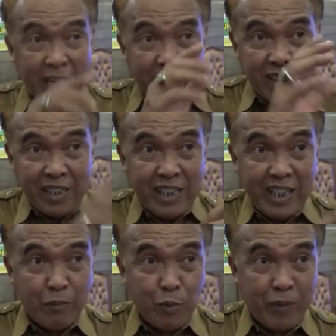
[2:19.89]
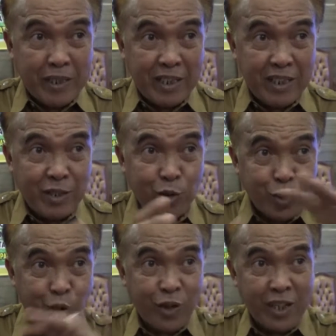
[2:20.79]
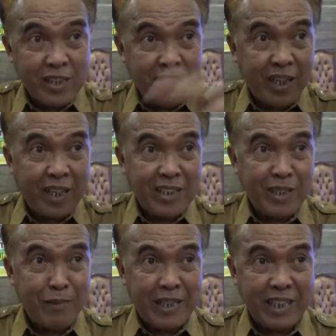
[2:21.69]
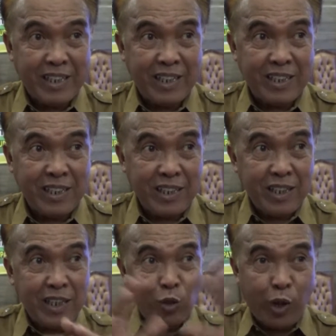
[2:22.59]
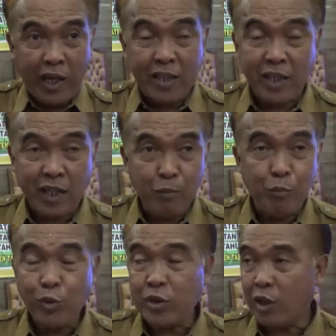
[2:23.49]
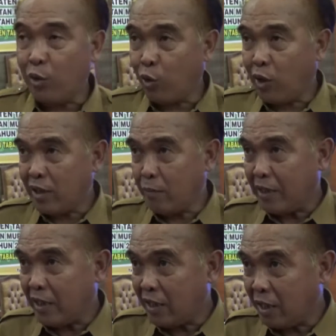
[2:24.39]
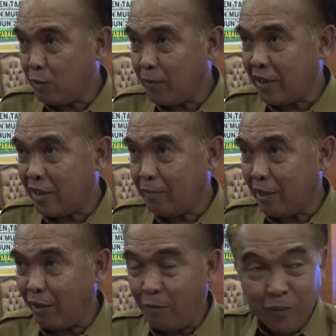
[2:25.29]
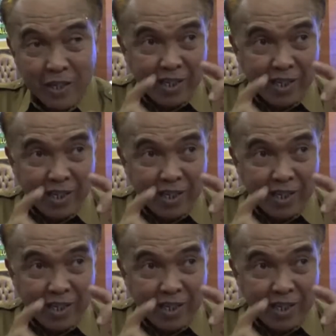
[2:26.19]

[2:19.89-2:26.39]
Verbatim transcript: Nanti di kabupaten itu shortlist dari kecamatan tadi itu akan terhimpun seluruh kecamatan di Kabupaten Tabalong.